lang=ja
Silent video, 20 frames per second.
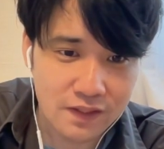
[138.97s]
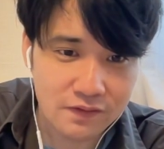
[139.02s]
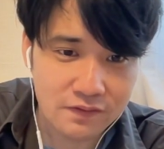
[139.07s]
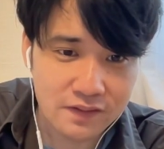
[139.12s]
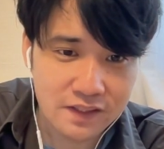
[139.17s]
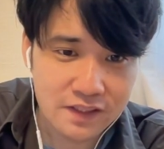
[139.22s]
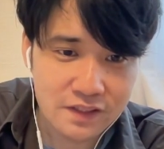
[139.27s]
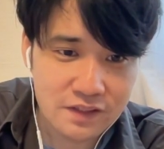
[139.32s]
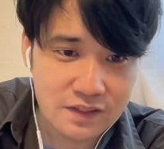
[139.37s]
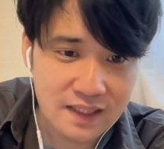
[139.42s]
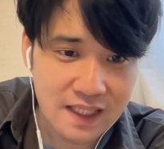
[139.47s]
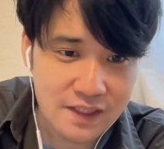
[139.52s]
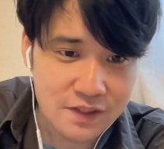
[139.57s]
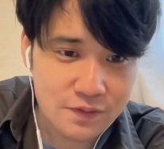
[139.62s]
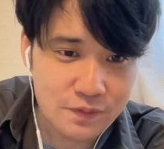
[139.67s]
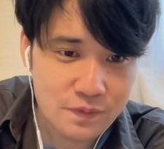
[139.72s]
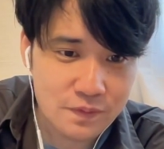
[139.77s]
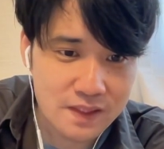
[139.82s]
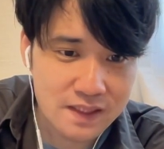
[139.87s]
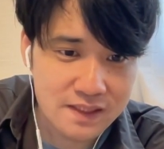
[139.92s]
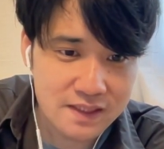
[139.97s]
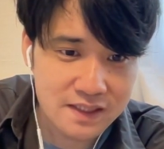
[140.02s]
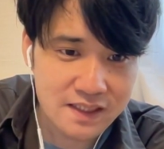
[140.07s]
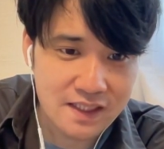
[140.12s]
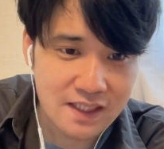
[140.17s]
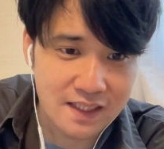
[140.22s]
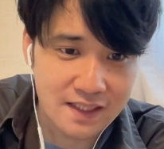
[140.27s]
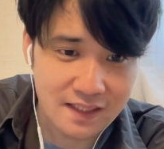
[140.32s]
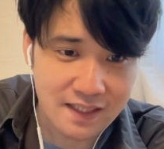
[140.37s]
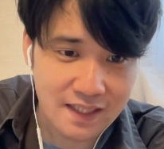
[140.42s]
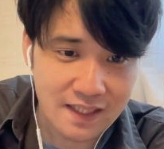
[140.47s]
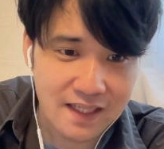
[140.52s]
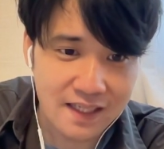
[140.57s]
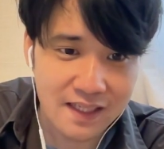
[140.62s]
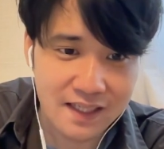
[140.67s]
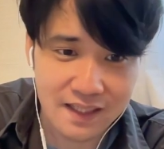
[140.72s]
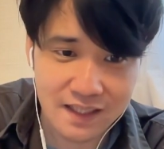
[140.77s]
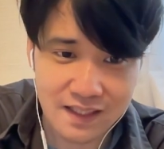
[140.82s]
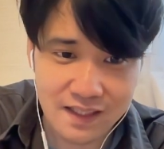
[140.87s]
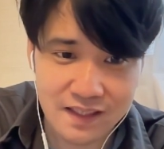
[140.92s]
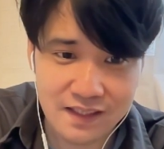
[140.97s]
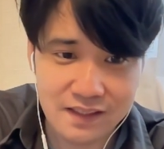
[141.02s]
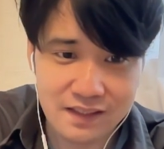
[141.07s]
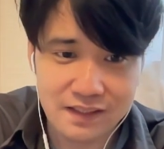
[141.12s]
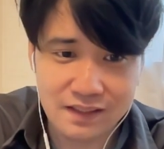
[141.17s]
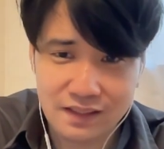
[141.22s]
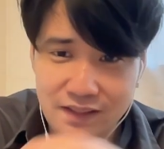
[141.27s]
あと多、多色が好きなんで、はい。